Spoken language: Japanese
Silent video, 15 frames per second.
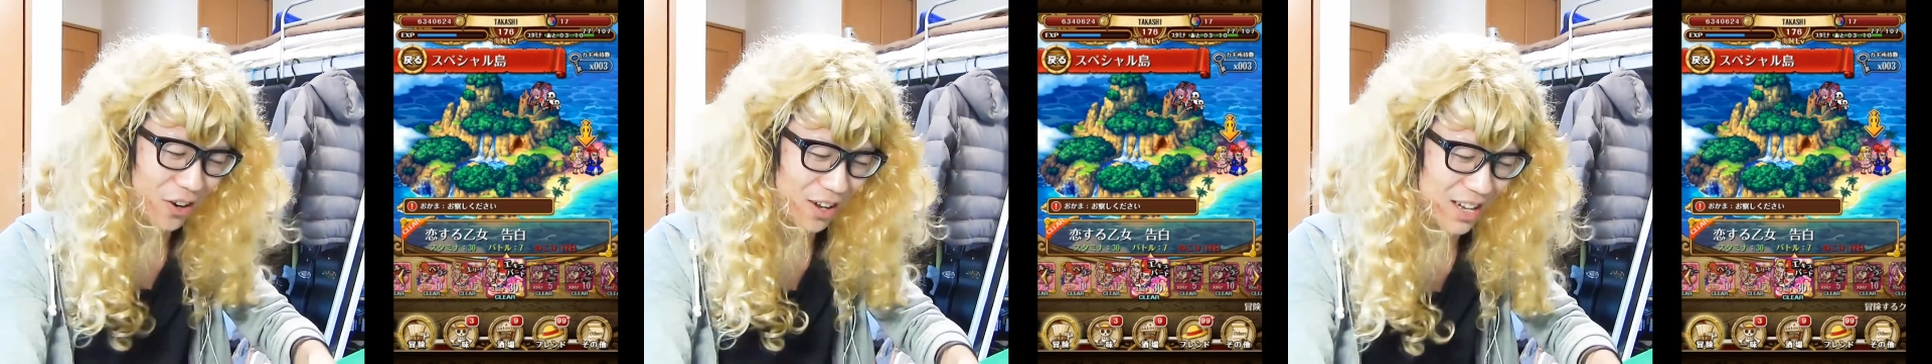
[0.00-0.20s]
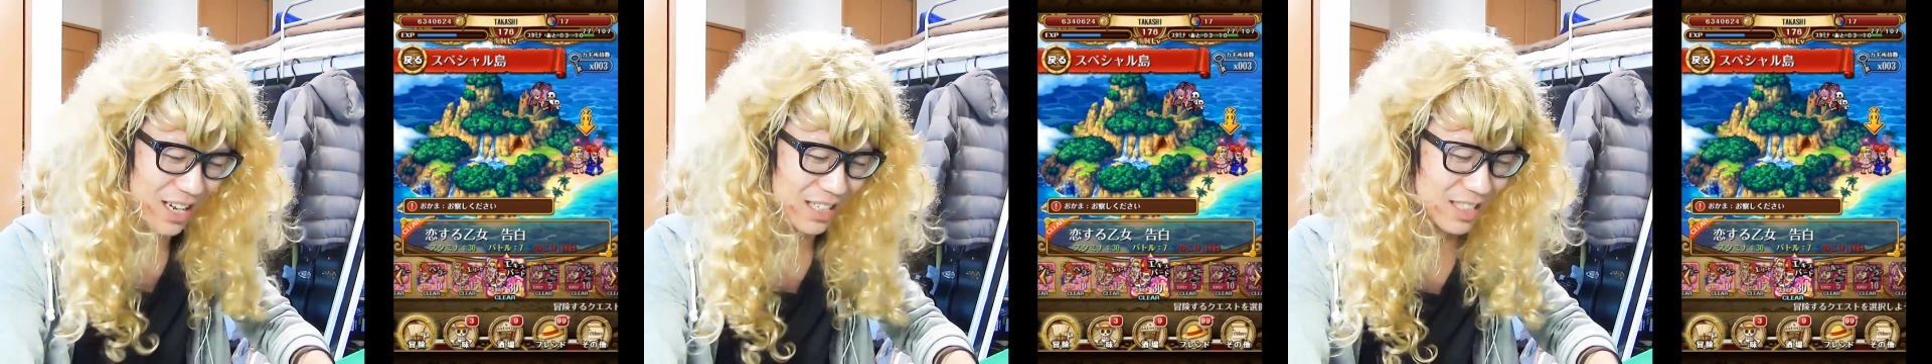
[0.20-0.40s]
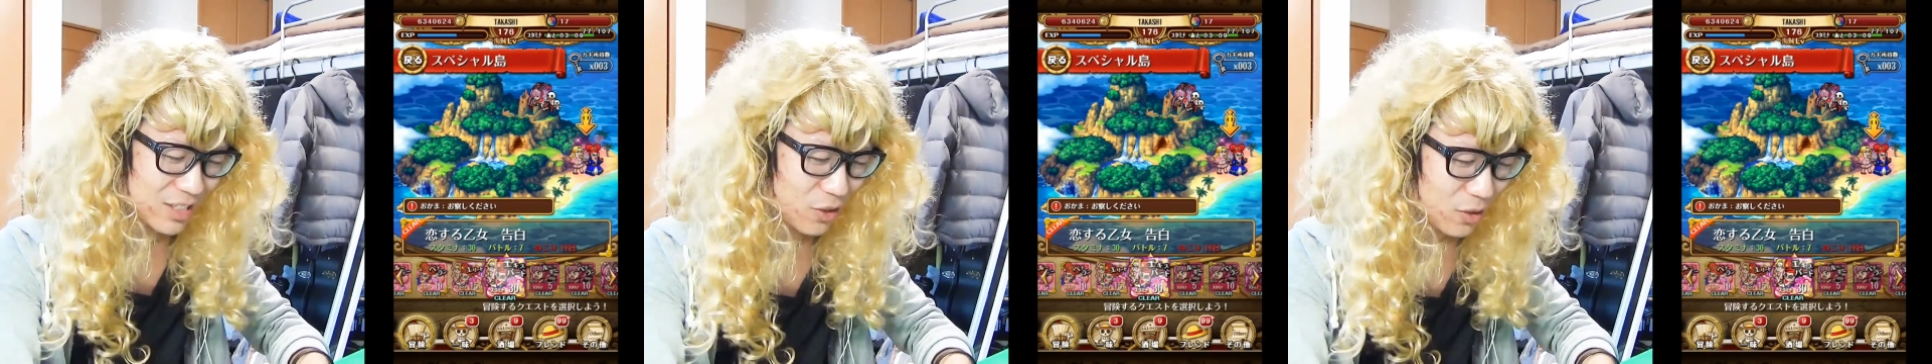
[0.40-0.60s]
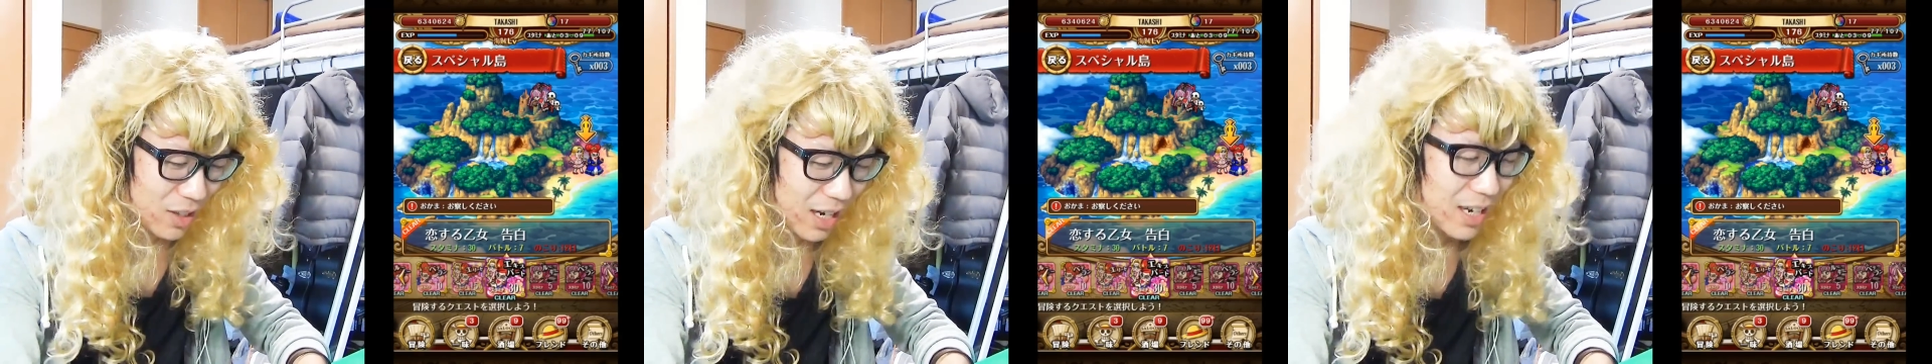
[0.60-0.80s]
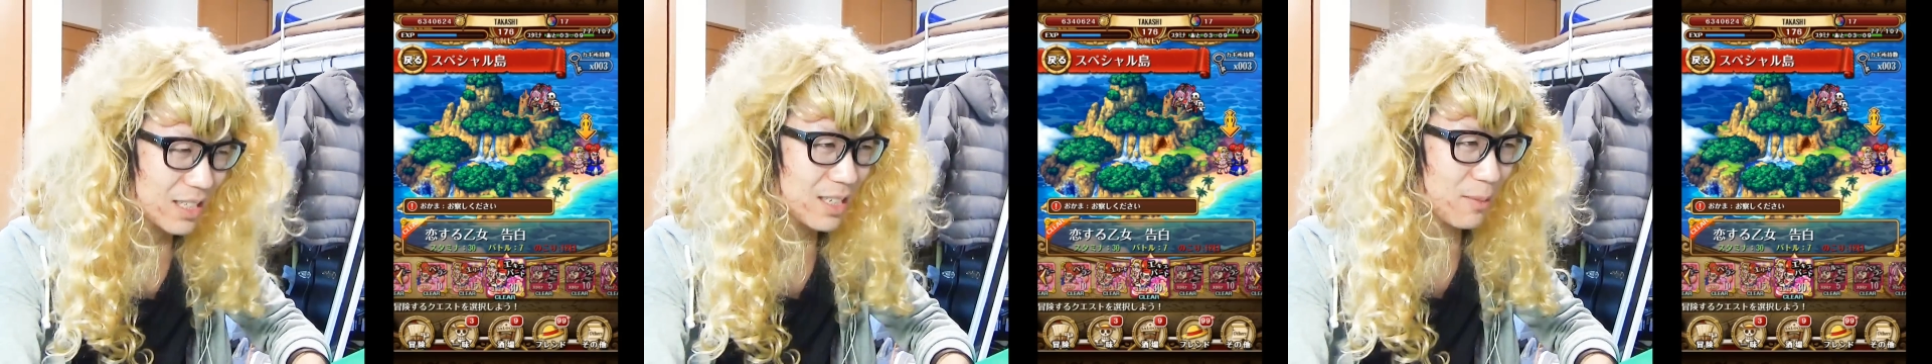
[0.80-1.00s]
う。じゃちょっと
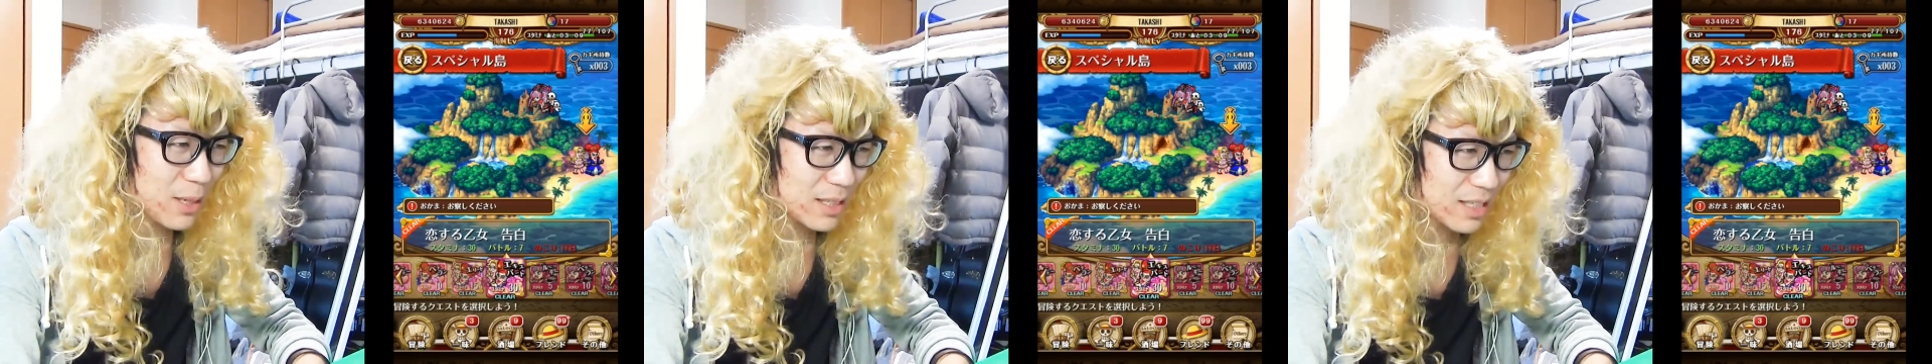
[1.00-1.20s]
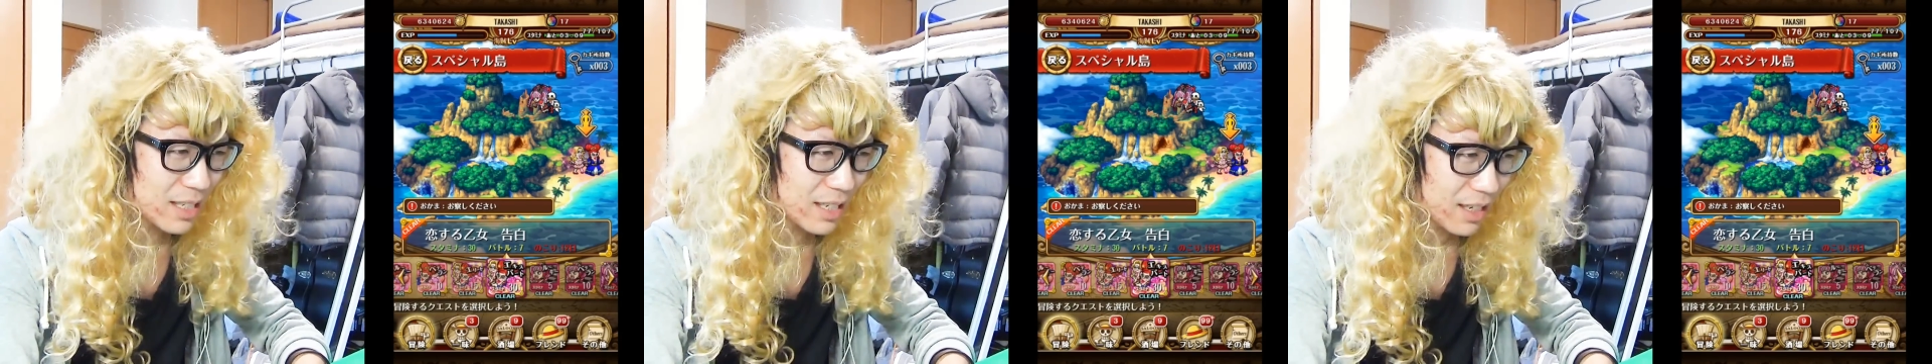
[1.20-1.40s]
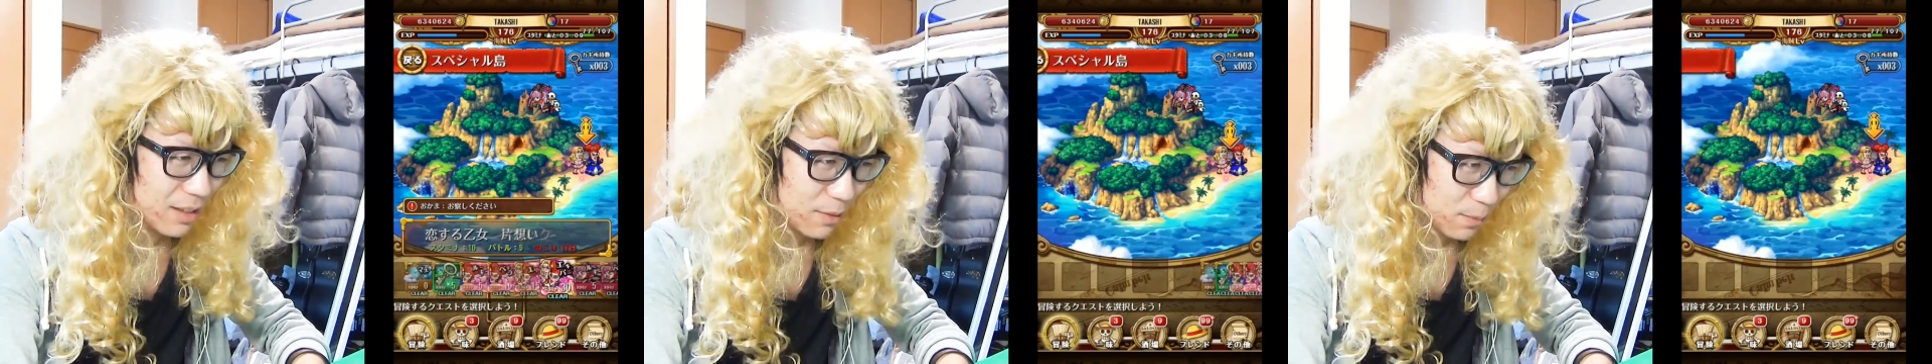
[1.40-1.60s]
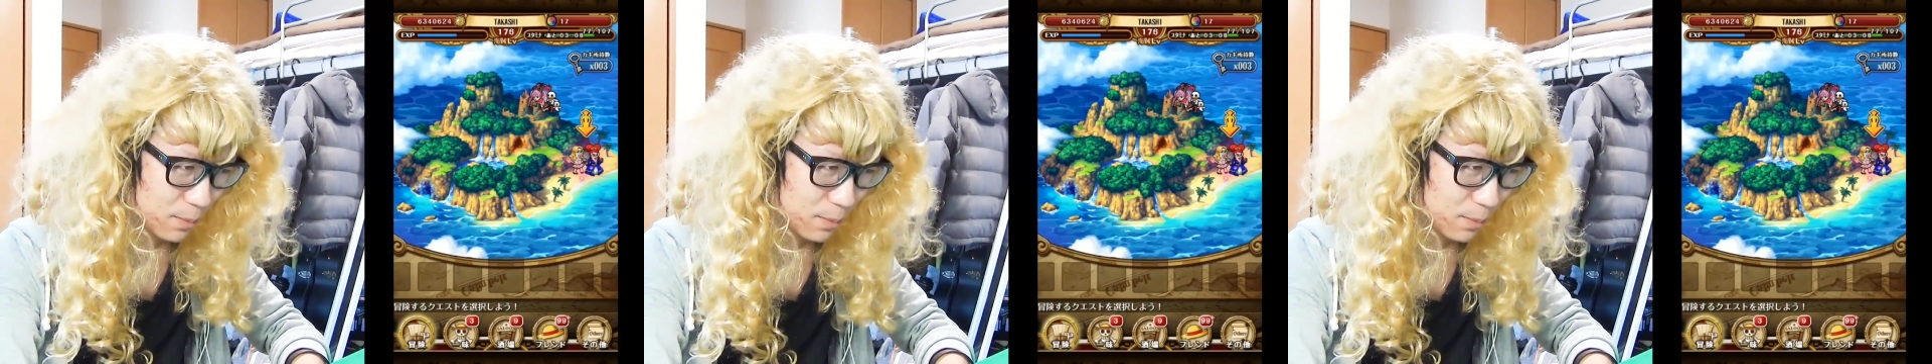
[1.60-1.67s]
高澤ベスでね。